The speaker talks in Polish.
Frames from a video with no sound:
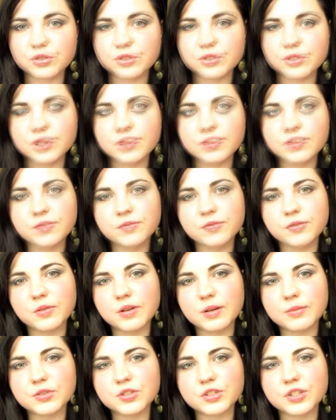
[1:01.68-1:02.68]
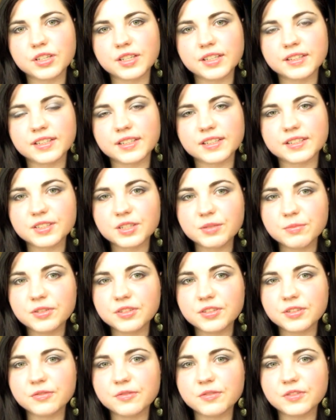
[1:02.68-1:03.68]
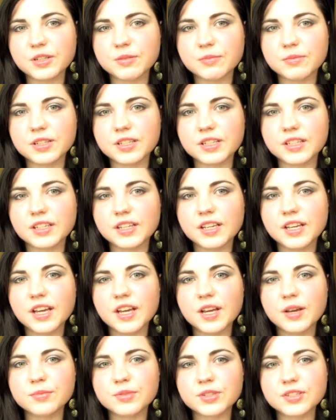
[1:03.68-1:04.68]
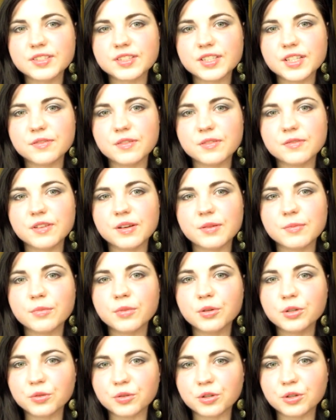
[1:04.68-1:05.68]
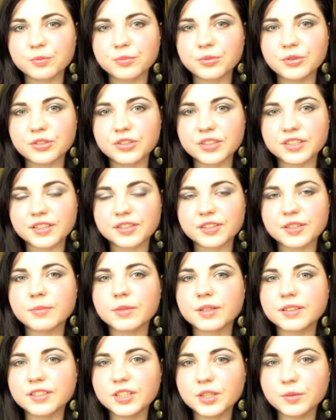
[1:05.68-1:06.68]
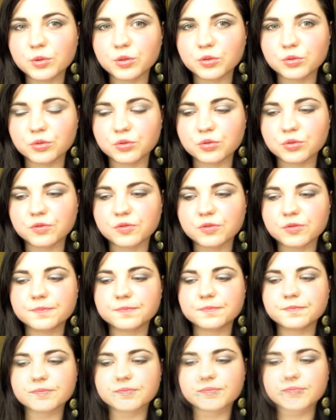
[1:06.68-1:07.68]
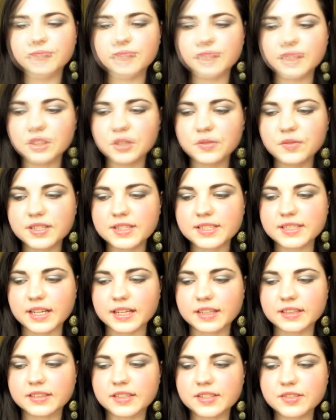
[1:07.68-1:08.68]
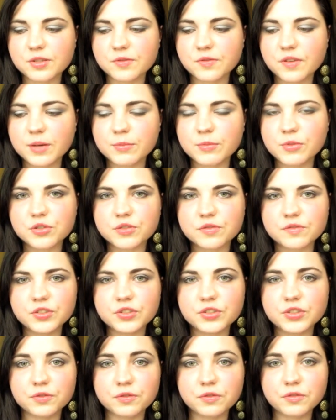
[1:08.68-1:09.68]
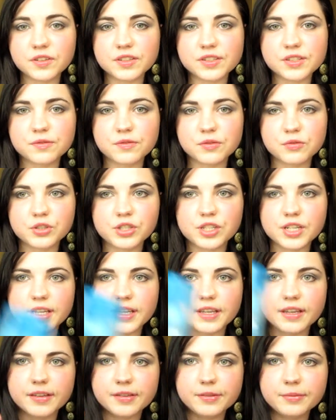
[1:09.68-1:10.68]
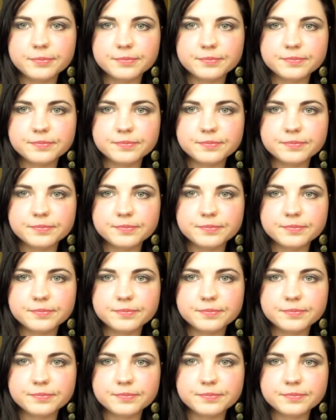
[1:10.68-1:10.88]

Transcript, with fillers: to zrobił. Postanowiłam, że jednak zrobię ten film i przedstawię Wam moją opinię na temat tych produktów. No więc tak, testowałam oczywiście dwufazową ziaję,